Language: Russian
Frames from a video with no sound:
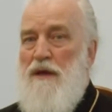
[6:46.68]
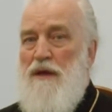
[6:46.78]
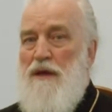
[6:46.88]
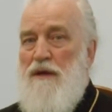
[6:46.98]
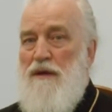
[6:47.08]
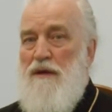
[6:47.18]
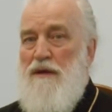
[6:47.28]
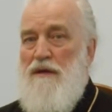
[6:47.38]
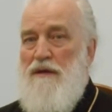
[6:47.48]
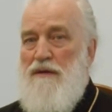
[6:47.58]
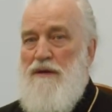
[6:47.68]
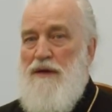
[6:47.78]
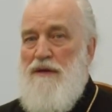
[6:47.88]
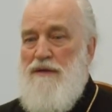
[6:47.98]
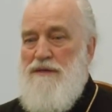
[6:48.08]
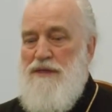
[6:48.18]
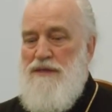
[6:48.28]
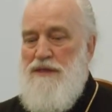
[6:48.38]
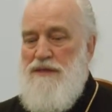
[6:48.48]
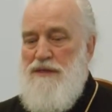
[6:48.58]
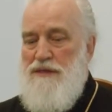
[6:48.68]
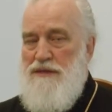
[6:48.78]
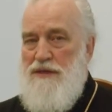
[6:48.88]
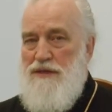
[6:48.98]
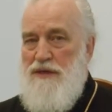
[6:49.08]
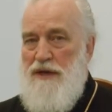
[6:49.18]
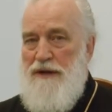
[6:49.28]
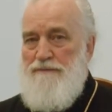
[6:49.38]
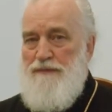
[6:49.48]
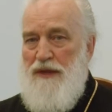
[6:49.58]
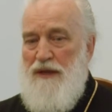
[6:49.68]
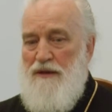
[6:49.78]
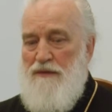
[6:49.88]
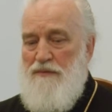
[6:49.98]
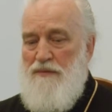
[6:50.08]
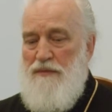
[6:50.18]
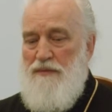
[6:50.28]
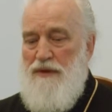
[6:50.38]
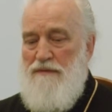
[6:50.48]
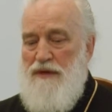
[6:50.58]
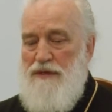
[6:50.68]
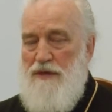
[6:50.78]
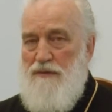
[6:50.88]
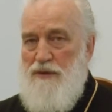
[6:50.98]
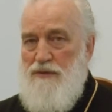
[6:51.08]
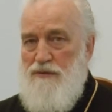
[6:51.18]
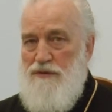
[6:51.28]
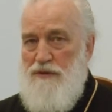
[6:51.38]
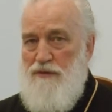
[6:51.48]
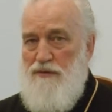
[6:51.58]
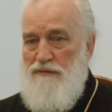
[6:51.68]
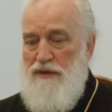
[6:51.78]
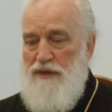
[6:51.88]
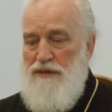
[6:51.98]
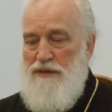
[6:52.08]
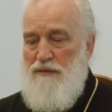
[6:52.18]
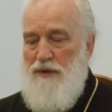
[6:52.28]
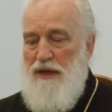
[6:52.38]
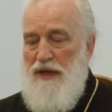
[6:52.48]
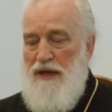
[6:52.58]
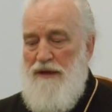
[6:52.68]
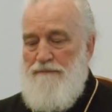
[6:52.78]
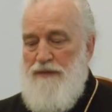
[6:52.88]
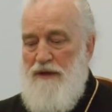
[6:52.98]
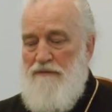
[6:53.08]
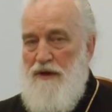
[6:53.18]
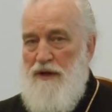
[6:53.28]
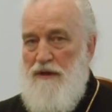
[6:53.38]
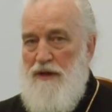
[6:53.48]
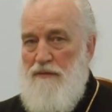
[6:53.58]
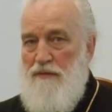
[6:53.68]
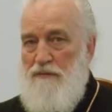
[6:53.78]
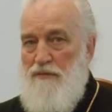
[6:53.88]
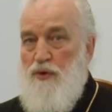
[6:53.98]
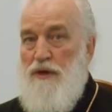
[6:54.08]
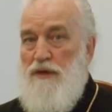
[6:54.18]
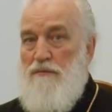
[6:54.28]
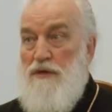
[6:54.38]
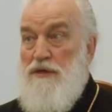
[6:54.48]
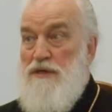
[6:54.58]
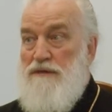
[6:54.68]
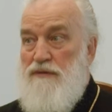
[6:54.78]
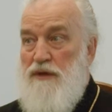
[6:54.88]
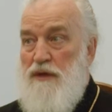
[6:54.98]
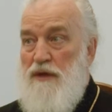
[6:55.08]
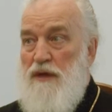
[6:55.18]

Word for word: А, как, знаете, один из наших Э, преподаватель Московской Духовной Академии говорил нам, Бог – это божественная